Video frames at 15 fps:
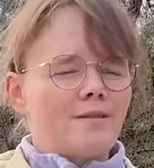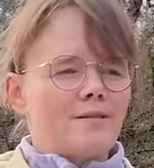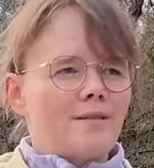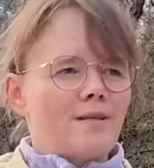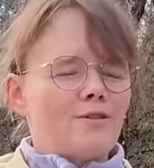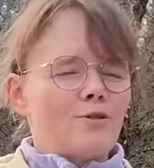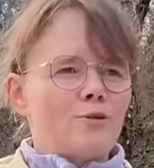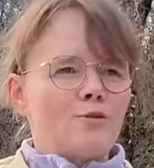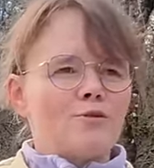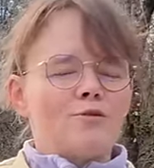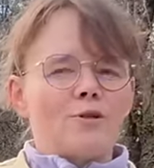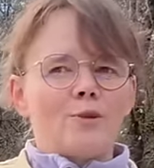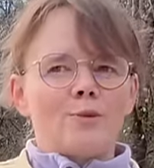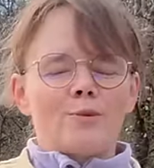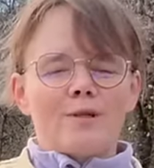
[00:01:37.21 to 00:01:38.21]
station de
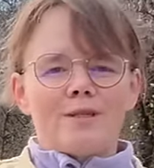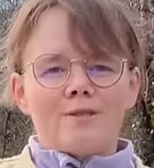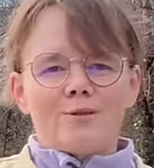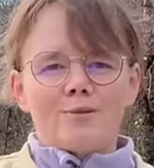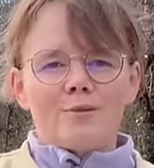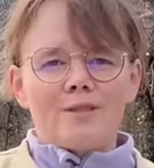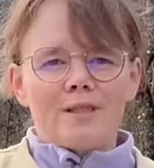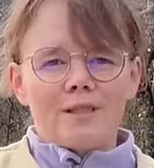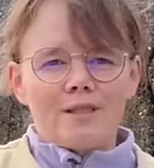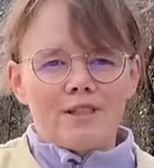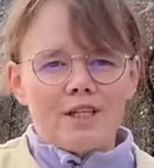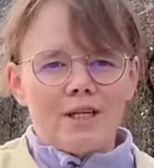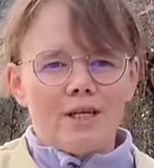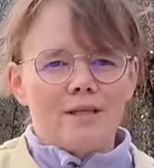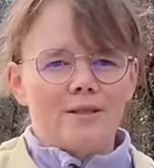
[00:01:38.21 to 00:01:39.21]
fécondation
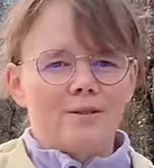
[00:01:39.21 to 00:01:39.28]
dirigée.